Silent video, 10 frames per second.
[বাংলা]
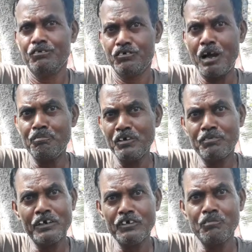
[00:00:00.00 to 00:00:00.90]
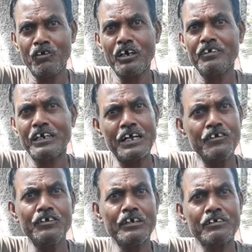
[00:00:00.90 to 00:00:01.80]
ছাব্বিশ পার্সেন্ট পটাশের কাজই
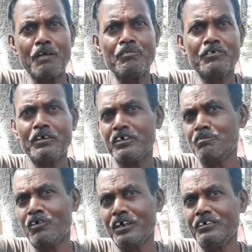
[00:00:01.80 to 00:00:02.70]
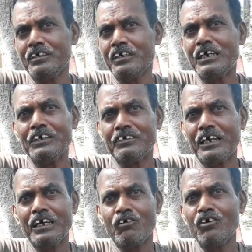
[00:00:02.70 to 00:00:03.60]
হয়েছে ছাব্বিশ পার্সেন্ট পটাশ আছে
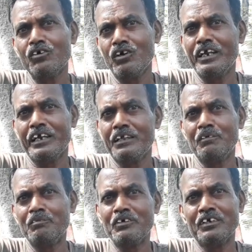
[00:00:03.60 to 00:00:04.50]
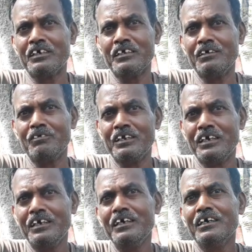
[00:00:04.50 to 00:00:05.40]
গাছটাকে কন্ট্রোলে রেখে দেবে বেশি খেতে দেবে না
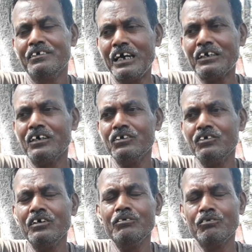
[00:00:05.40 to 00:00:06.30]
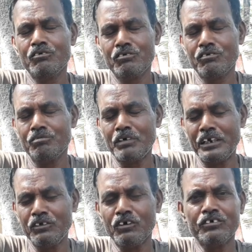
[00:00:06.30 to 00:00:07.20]
যার কারোর জন্য মানে
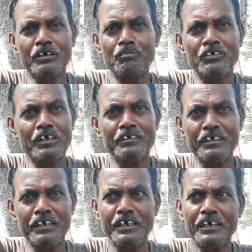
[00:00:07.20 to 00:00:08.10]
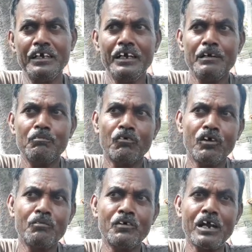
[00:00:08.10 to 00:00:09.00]
দশ ছাব্বিশটা দিতে নেই
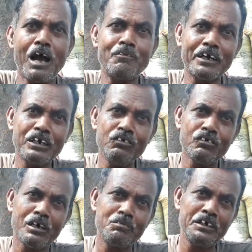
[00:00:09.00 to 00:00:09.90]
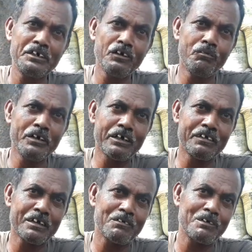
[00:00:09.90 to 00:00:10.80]
পনেরো পনেরো আবার কিন্তু আপনি ডিওপিটা
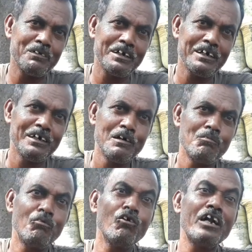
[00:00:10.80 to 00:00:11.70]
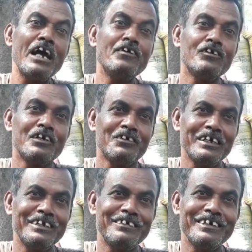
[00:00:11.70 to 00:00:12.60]
দিতে পারবেন না পুরো নাইট্রোজেন হয়ে
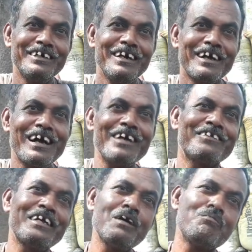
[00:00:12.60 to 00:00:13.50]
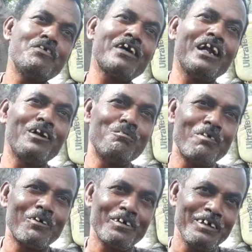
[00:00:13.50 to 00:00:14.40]
যাচ্ছে গাছ টেনে বিশাল
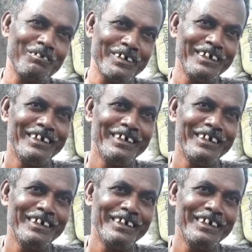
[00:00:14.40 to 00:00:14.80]
লম্বা করে দেবে